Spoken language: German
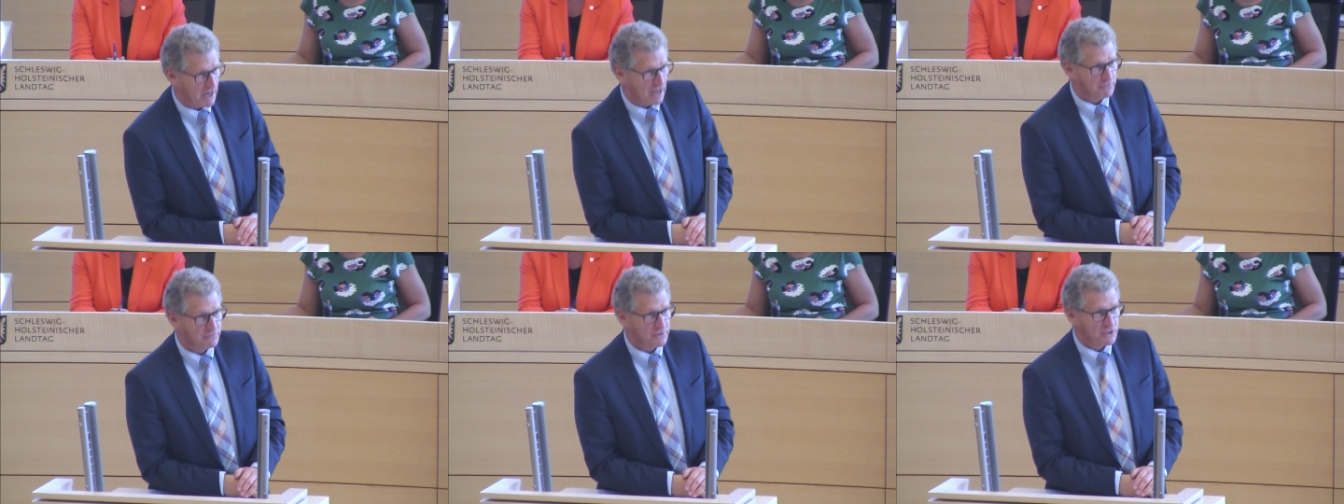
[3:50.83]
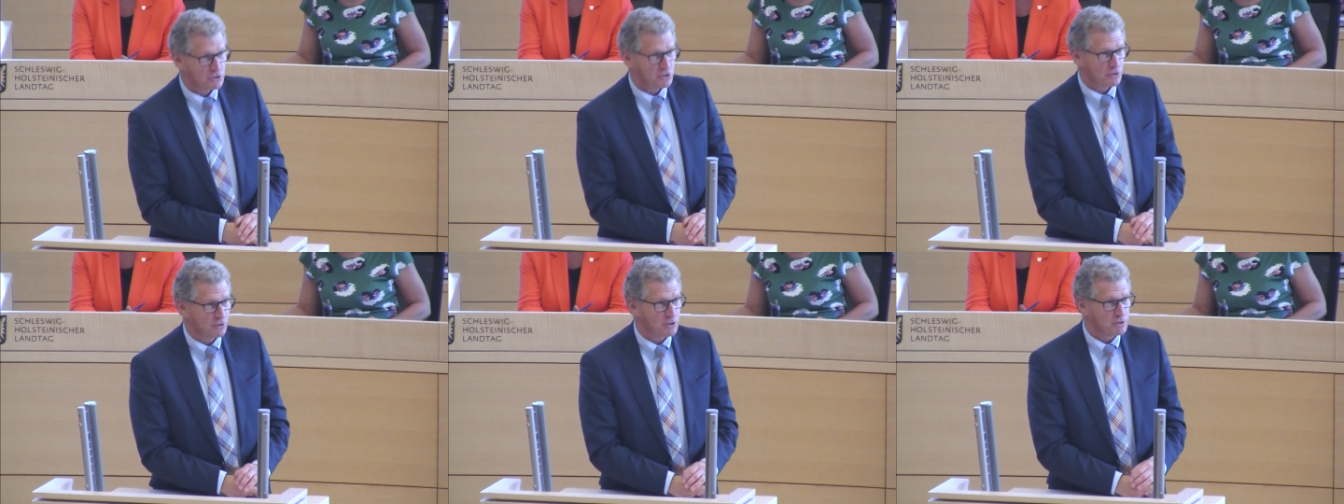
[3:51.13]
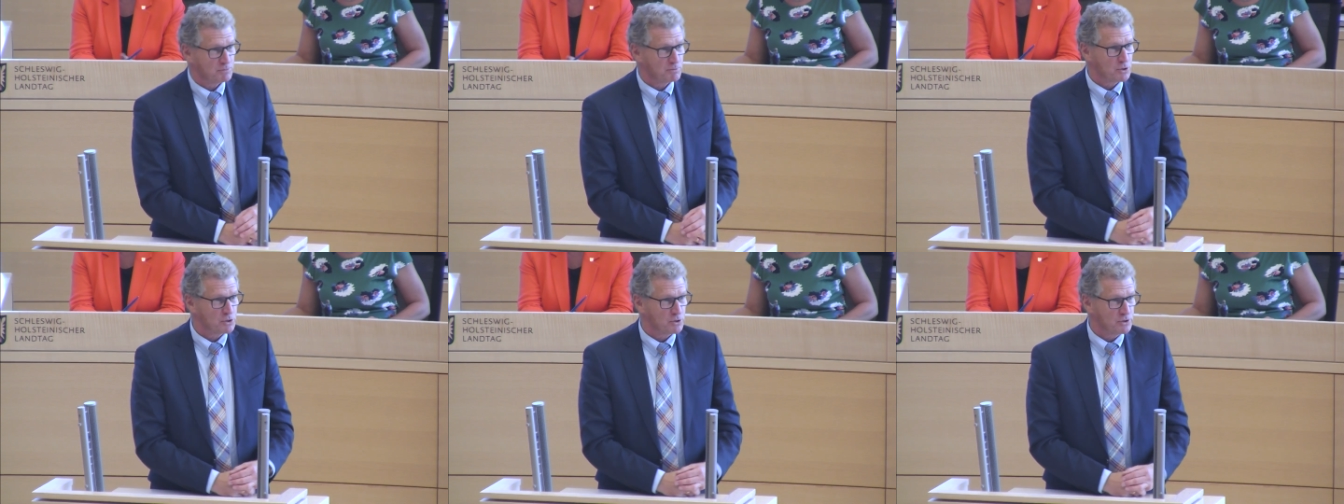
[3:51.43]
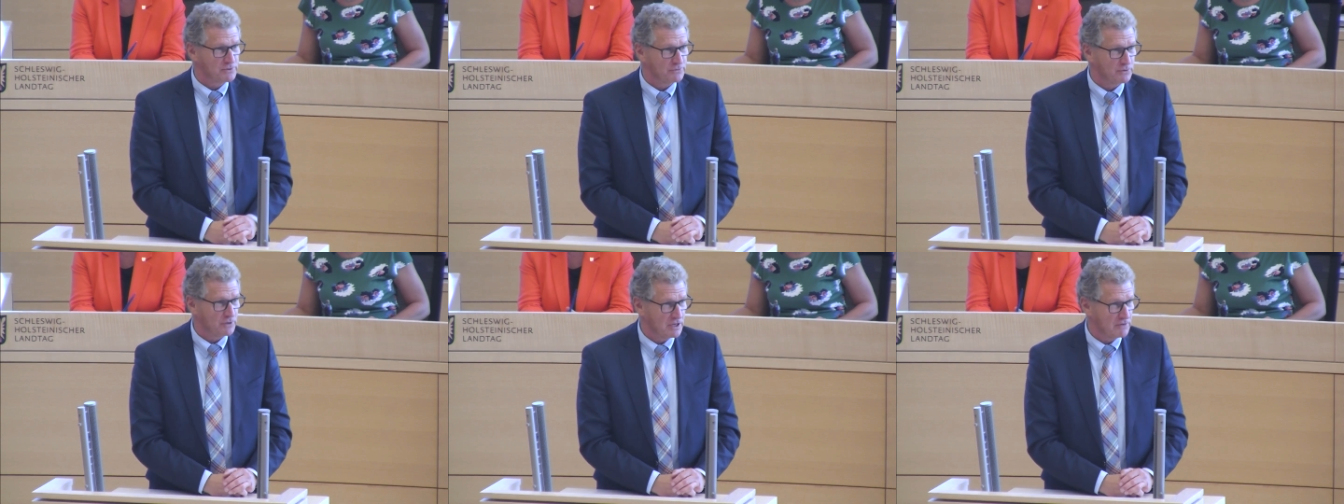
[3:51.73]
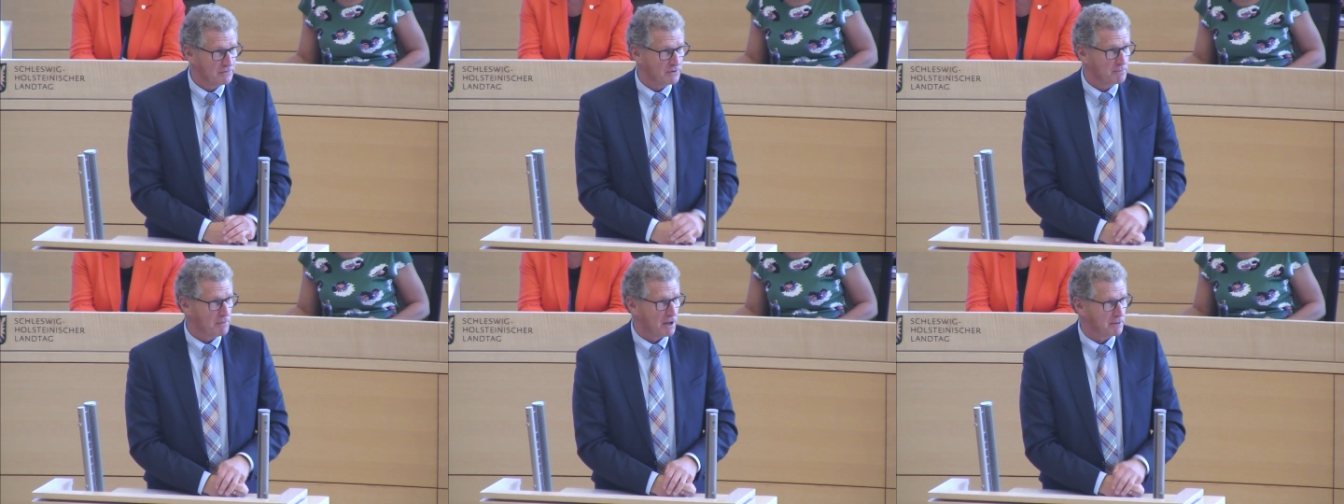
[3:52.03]
Im
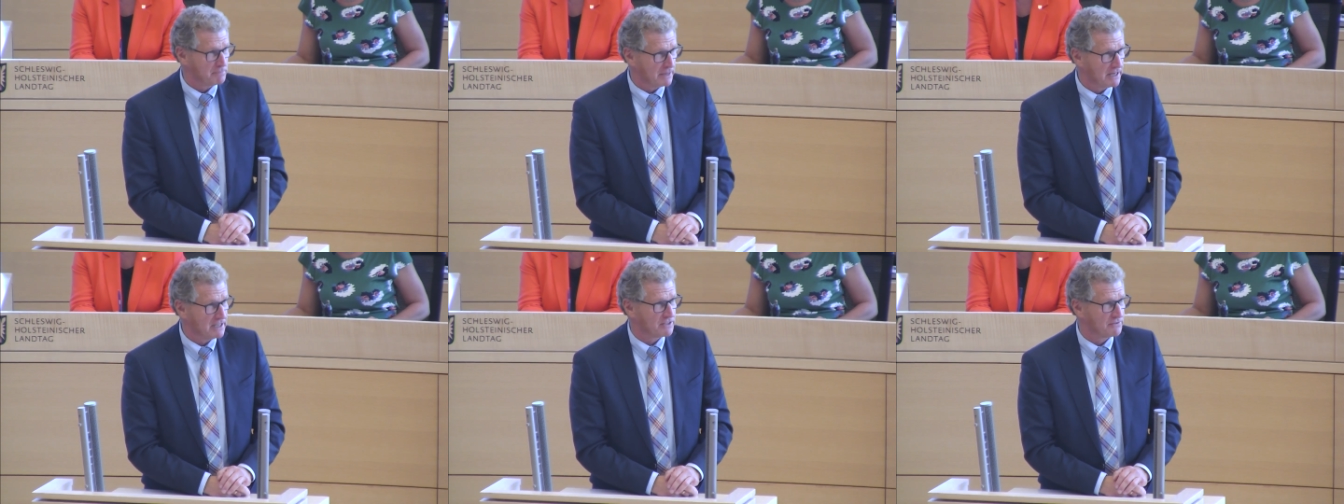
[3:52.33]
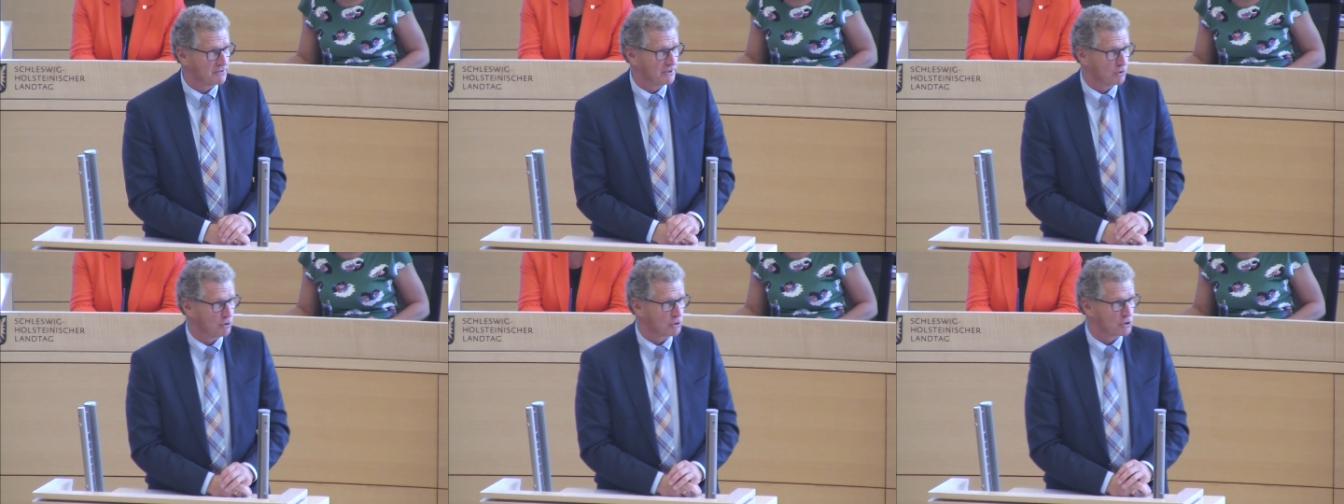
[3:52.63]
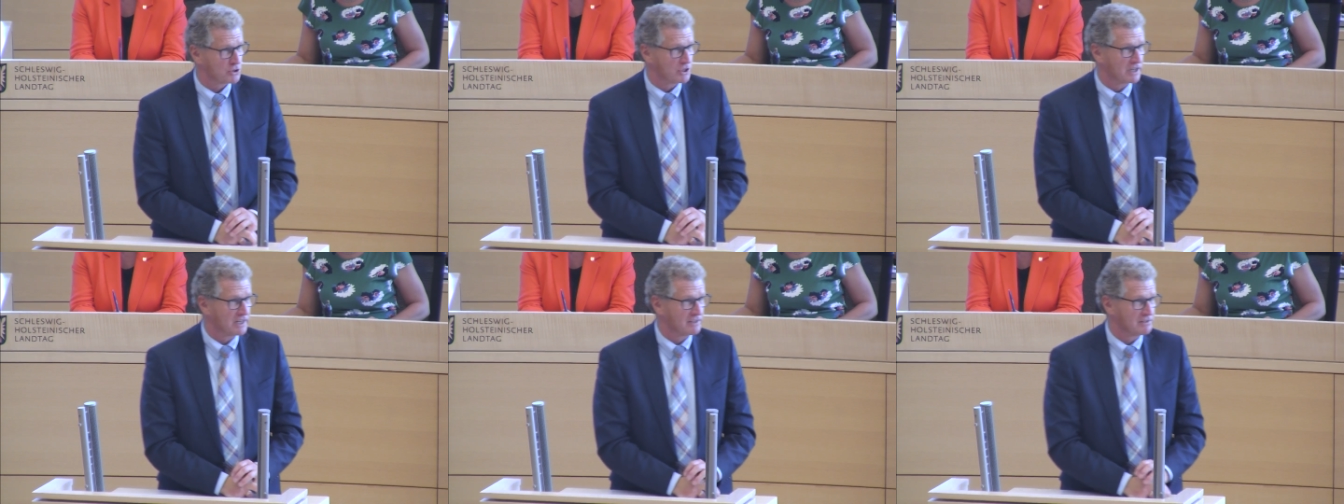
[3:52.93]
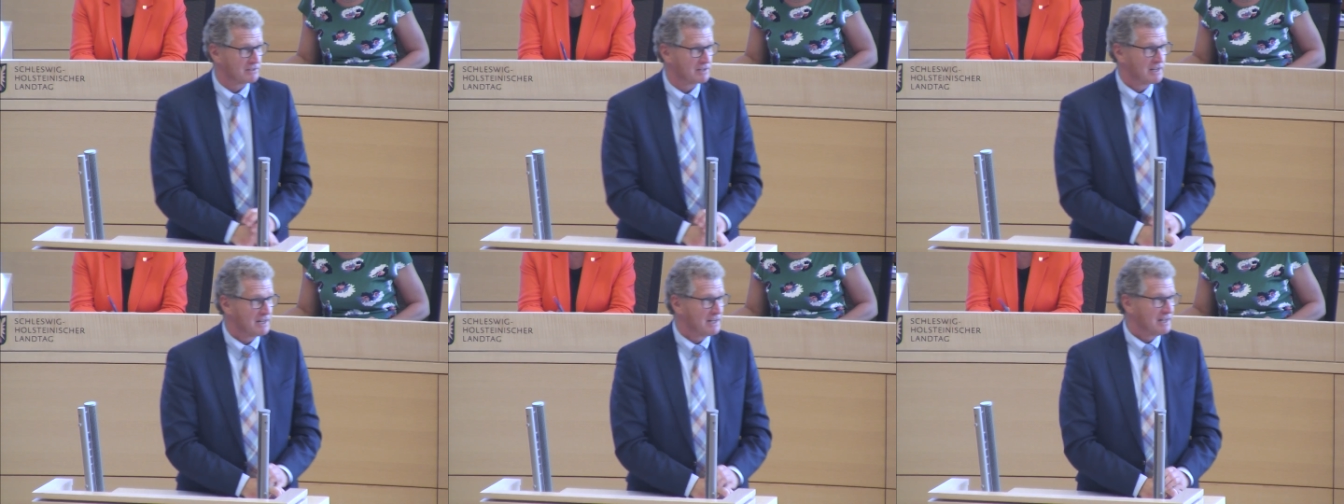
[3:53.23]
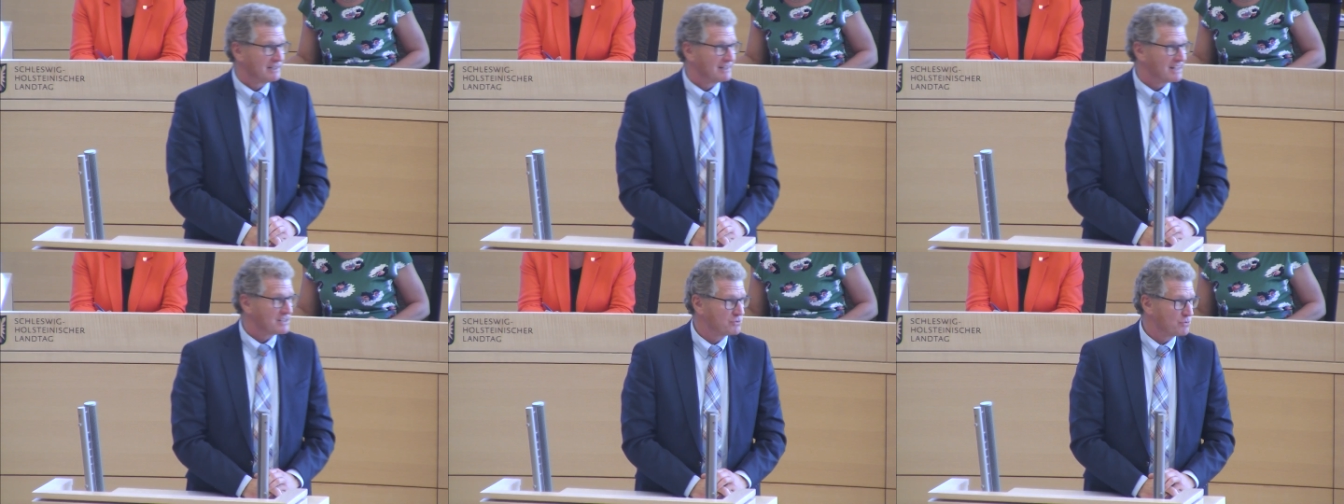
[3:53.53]
Planfeststellungsbeschluss für die Fehmarn-Belt-Querung
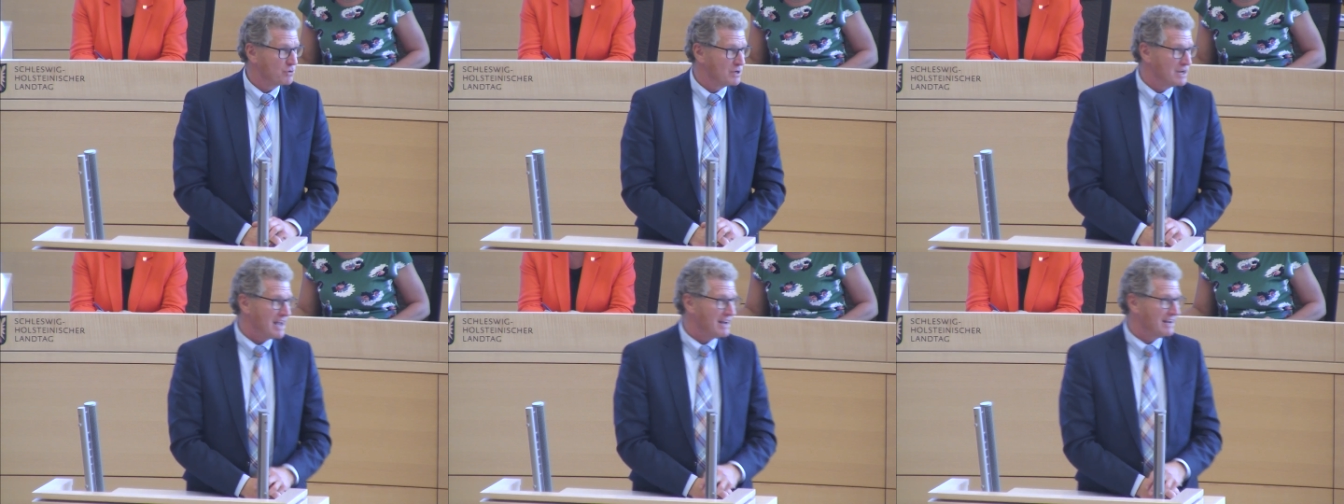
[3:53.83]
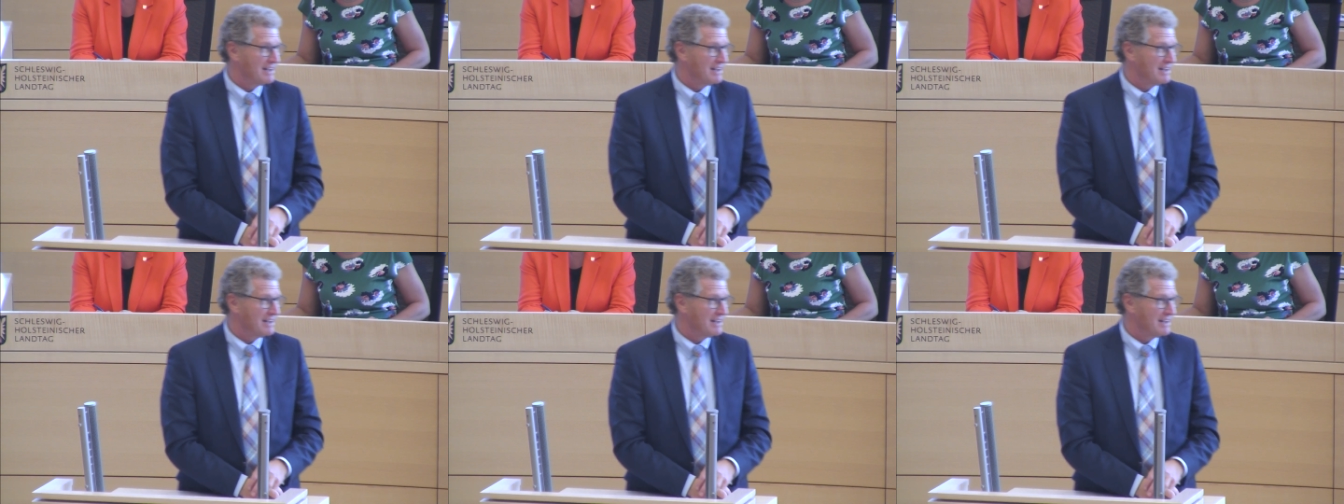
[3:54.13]
steht, dass